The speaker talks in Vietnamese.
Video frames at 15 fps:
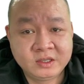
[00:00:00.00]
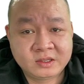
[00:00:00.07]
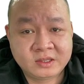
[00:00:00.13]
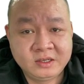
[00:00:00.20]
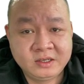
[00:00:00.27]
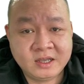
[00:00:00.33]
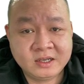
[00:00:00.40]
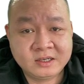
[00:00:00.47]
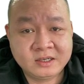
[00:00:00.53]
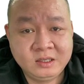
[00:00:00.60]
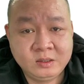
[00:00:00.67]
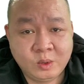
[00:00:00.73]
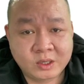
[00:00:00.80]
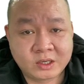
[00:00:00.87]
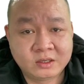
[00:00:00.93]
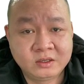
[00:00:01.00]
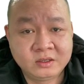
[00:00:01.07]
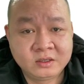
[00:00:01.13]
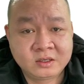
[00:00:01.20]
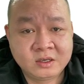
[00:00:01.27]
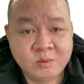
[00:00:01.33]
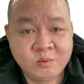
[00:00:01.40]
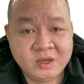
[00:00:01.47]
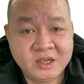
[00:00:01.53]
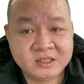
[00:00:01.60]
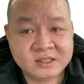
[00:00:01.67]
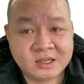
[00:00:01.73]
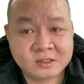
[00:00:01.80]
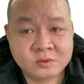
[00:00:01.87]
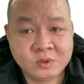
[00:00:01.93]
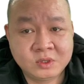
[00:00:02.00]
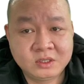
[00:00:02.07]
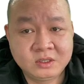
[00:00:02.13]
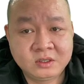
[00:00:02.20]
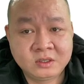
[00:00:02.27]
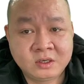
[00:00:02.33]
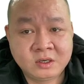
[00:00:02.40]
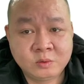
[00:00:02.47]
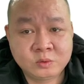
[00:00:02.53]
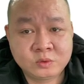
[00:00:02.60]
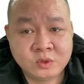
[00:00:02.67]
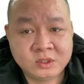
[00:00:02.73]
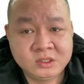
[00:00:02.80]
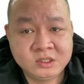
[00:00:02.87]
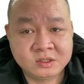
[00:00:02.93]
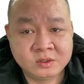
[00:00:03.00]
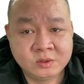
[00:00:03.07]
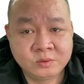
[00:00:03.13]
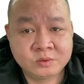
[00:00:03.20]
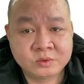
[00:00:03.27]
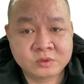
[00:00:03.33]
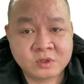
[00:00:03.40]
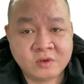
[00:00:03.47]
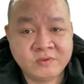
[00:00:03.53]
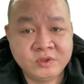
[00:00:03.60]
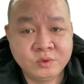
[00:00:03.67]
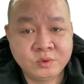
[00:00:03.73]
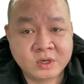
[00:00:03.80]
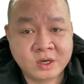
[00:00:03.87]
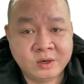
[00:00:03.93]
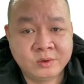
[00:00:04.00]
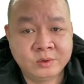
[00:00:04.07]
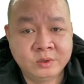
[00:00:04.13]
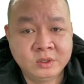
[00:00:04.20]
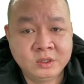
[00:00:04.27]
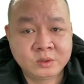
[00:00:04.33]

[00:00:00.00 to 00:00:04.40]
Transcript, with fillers: tính năng kỹ thuật công nghệ sản xuất công suất sử dụng so với nhu cầu,